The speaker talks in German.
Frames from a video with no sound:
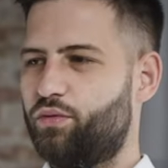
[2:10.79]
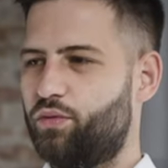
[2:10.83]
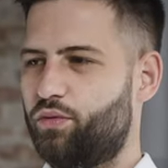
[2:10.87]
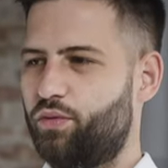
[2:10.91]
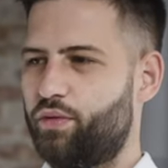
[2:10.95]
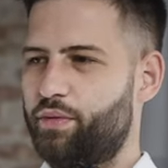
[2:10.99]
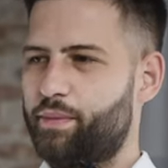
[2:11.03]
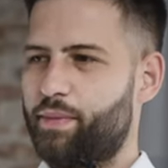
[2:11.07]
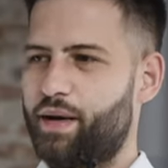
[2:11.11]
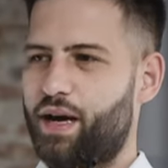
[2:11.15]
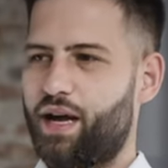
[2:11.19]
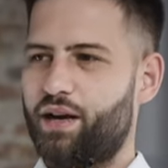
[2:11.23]
wo
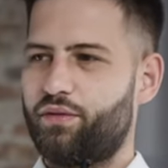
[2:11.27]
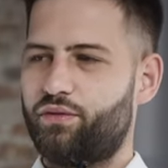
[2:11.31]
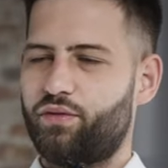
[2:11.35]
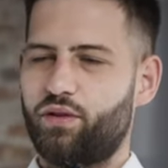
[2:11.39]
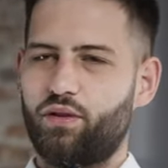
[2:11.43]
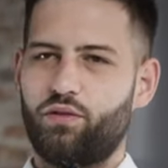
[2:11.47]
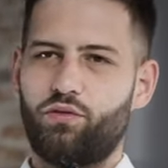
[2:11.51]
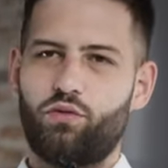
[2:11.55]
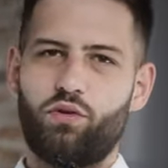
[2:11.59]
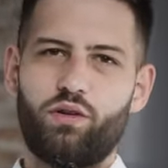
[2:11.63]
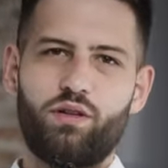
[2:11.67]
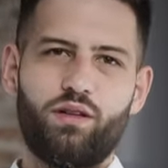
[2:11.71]
wir mal
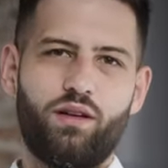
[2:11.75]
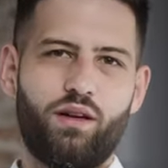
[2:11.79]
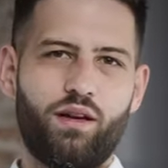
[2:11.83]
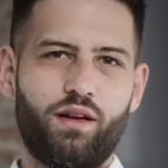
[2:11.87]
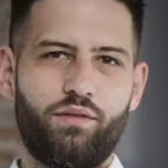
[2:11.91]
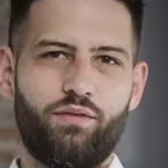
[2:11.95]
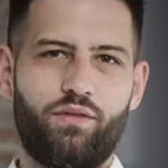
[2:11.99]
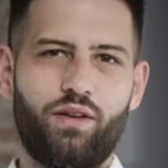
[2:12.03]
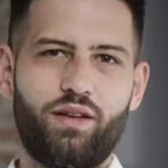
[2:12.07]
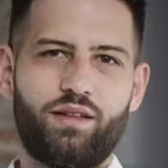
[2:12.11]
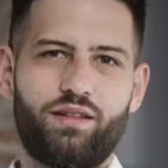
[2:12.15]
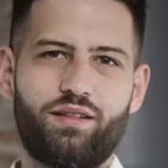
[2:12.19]
anfangen sollen,
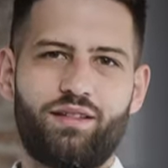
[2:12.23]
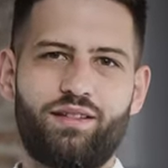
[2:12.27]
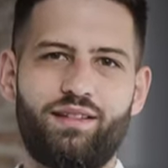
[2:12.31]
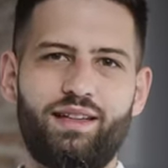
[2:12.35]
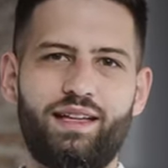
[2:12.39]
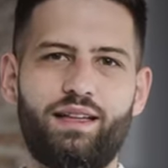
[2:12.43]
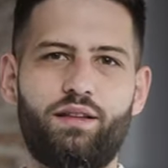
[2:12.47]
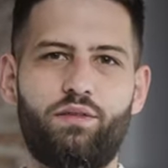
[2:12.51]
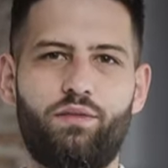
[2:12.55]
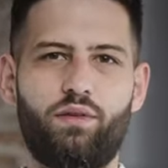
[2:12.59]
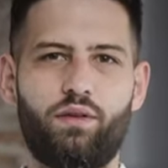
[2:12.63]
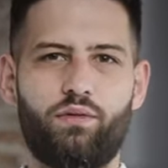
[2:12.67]
in welches
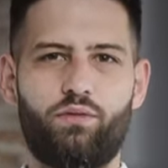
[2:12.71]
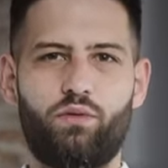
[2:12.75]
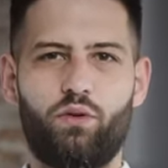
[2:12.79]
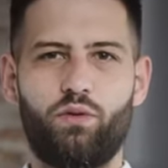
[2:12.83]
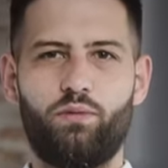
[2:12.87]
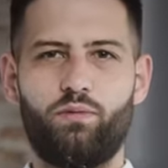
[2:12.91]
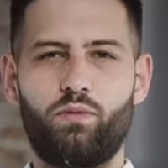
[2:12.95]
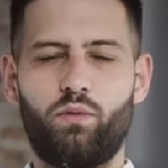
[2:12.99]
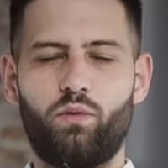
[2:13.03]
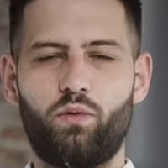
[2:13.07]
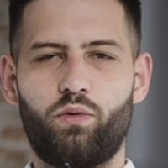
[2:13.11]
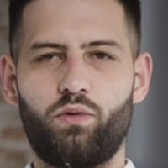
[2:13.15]
Netzwerk
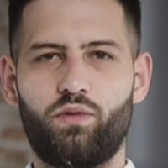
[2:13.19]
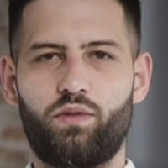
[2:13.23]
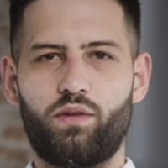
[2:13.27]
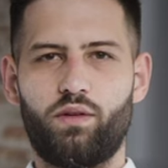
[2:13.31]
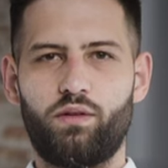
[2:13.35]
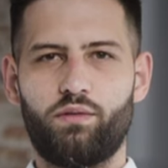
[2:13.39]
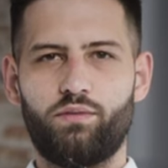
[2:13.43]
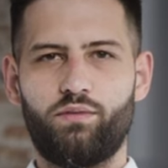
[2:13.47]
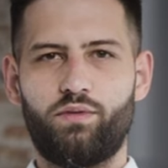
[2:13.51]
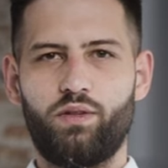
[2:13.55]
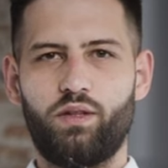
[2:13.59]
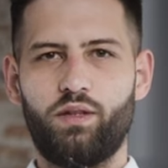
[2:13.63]
wollen wir uns
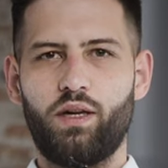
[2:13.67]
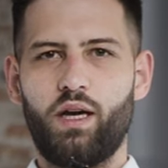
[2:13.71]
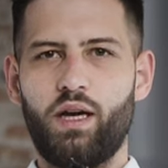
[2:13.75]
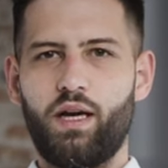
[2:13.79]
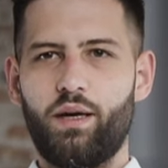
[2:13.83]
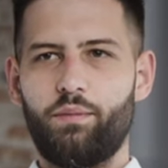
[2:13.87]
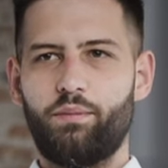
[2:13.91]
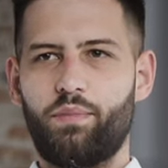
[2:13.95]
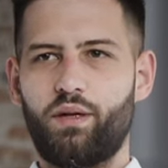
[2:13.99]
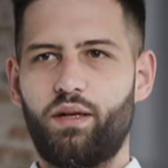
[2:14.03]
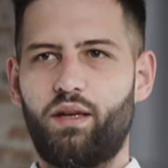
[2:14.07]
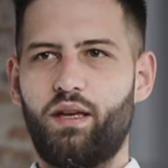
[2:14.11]
irgendwie
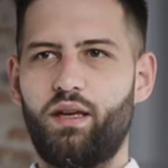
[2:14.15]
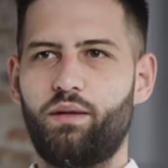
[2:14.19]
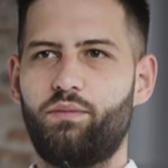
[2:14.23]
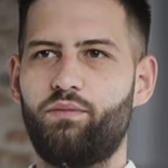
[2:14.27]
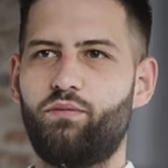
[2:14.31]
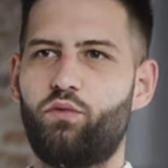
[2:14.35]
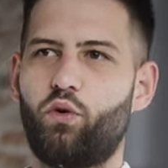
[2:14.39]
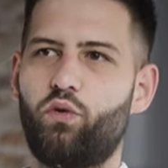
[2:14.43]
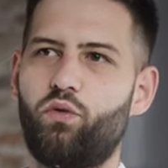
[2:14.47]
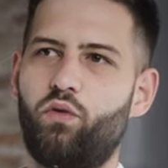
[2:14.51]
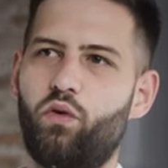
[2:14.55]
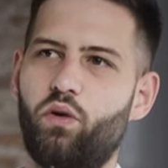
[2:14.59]

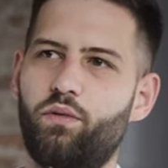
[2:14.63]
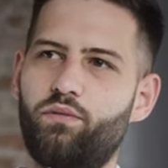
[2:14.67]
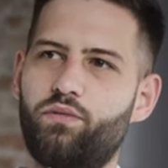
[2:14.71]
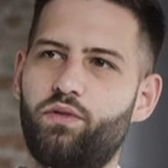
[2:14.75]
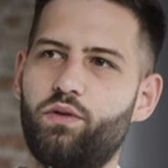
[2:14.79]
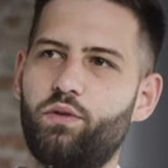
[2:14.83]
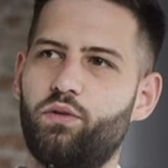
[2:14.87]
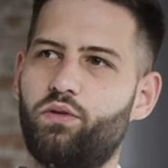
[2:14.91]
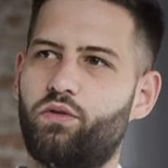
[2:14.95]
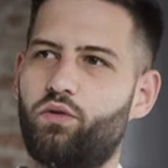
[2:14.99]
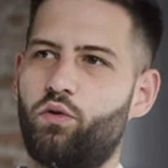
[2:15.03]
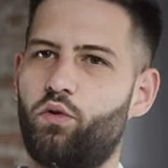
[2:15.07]
begeben, wo wollen
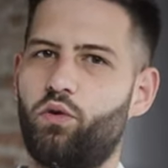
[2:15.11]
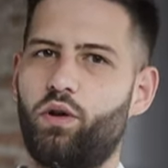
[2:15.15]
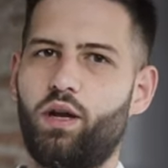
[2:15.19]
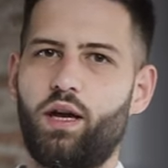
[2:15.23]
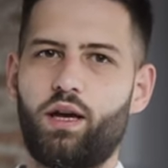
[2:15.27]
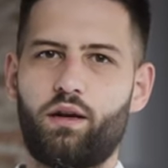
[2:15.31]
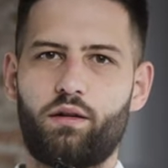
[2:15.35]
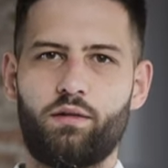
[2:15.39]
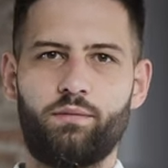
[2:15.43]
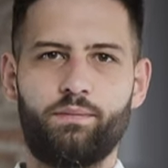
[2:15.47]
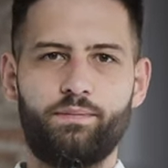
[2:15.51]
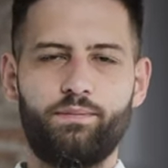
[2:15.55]
wir uns
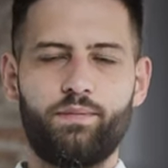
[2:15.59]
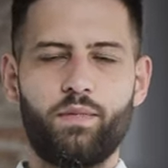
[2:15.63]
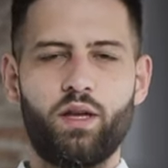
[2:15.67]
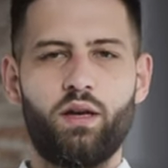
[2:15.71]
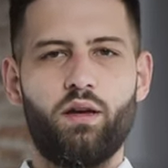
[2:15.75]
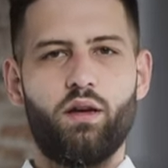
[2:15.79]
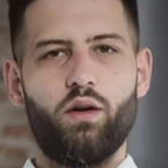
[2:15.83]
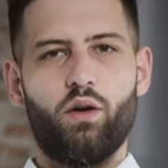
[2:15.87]
connecten.